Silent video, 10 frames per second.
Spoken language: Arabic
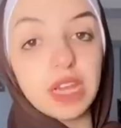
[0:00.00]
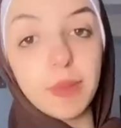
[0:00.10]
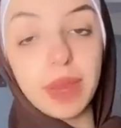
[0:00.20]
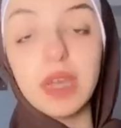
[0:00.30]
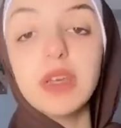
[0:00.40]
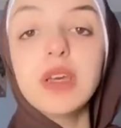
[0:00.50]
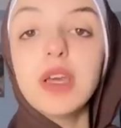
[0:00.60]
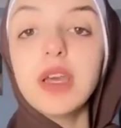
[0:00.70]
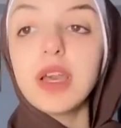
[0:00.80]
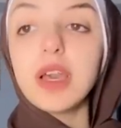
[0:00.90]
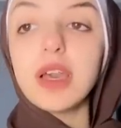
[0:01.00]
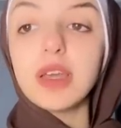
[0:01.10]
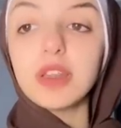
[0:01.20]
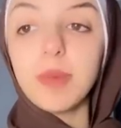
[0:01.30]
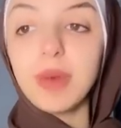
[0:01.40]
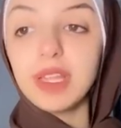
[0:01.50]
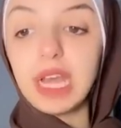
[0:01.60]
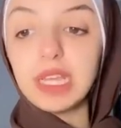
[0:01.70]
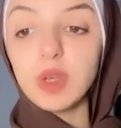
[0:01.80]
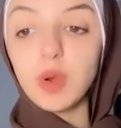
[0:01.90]
الجامعه آه، طبعا
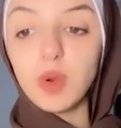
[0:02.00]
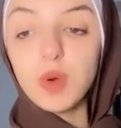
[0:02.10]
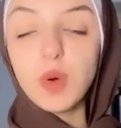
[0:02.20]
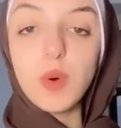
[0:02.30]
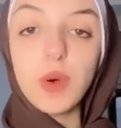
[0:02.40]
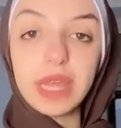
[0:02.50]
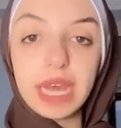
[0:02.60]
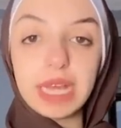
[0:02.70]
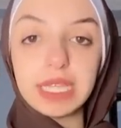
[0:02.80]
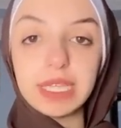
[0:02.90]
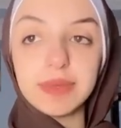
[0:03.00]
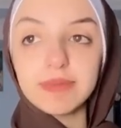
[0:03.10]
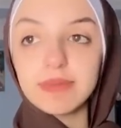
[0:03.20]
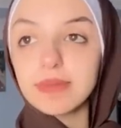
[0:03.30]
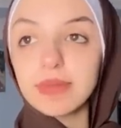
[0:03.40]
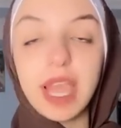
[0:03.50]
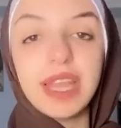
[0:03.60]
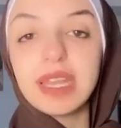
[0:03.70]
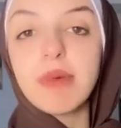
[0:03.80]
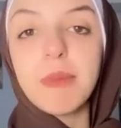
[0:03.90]
عايزه اقول لكم يعني
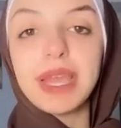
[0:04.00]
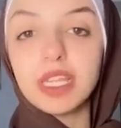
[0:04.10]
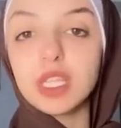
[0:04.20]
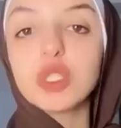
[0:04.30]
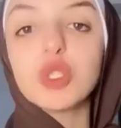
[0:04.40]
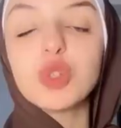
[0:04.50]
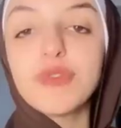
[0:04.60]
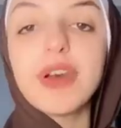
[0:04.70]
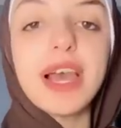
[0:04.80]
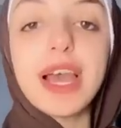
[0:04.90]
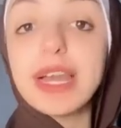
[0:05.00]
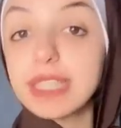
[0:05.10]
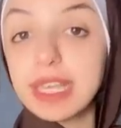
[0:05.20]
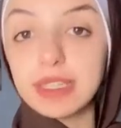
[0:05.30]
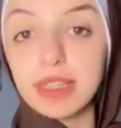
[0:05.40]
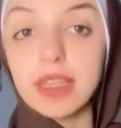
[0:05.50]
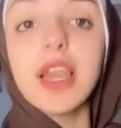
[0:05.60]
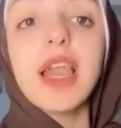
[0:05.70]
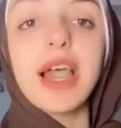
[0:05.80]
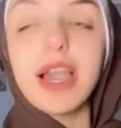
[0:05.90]
احنا ما بقيناش نشوفها اساسا
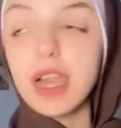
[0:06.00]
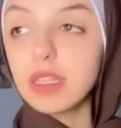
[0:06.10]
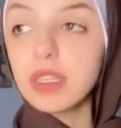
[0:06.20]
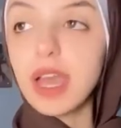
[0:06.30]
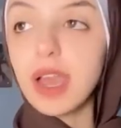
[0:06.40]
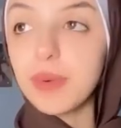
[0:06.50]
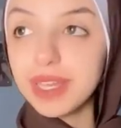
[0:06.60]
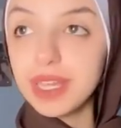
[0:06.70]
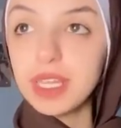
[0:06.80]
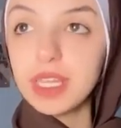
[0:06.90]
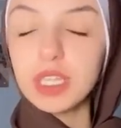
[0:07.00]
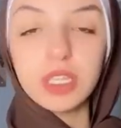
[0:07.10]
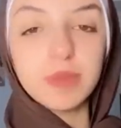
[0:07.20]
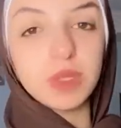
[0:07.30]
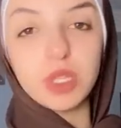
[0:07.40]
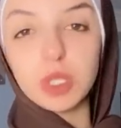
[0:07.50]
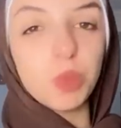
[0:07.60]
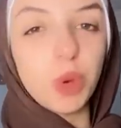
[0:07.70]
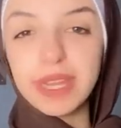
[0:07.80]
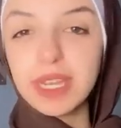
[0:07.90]
قعدت حوالي من
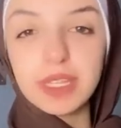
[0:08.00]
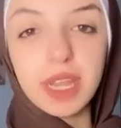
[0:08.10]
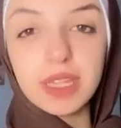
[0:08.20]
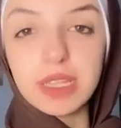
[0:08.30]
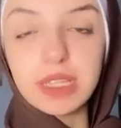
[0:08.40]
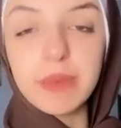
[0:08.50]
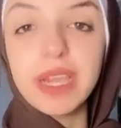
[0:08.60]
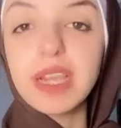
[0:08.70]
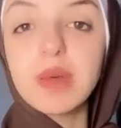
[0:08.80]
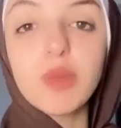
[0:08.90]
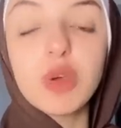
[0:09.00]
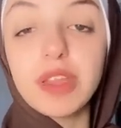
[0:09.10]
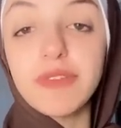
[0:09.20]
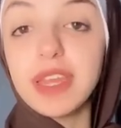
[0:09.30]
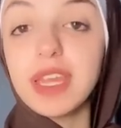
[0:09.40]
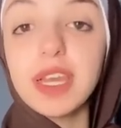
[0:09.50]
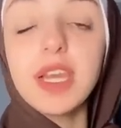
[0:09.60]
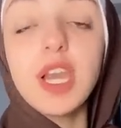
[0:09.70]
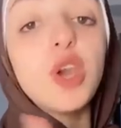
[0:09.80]
اسبوعين لثلاث اسابيع كده مختفيه